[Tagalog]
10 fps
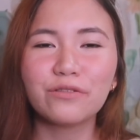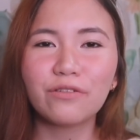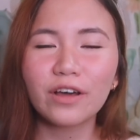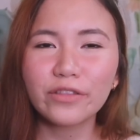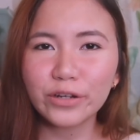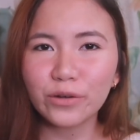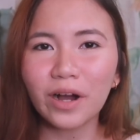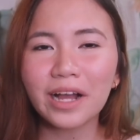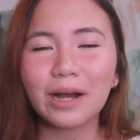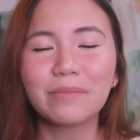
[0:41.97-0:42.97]
yung father
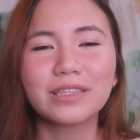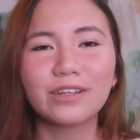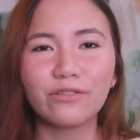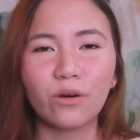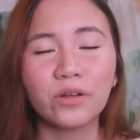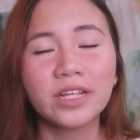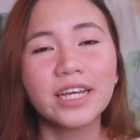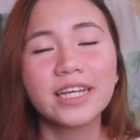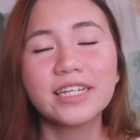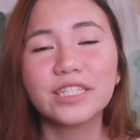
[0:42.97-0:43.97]
ko, ang gamit na phone
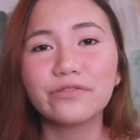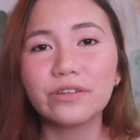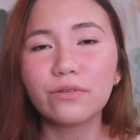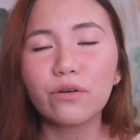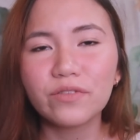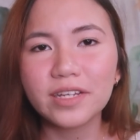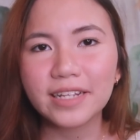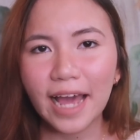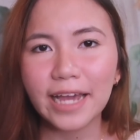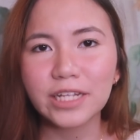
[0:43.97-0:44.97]
is Vivo
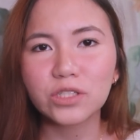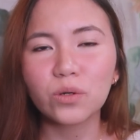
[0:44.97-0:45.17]
V9.